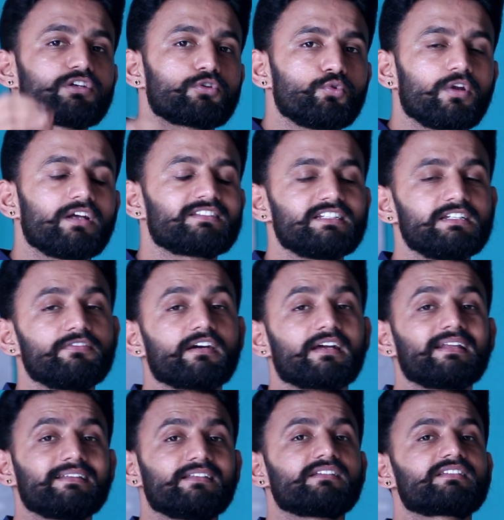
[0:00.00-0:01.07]
जरूर अचीव
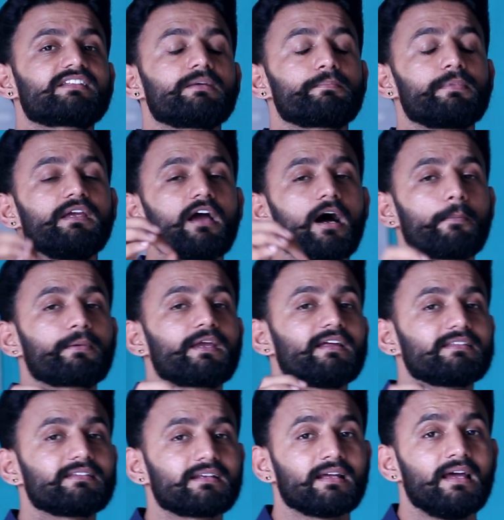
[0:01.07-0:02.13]
करें जिससे भी आपके
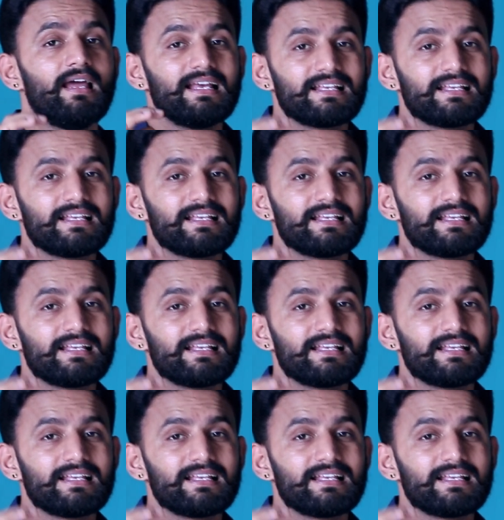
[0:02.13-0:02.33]
अंदर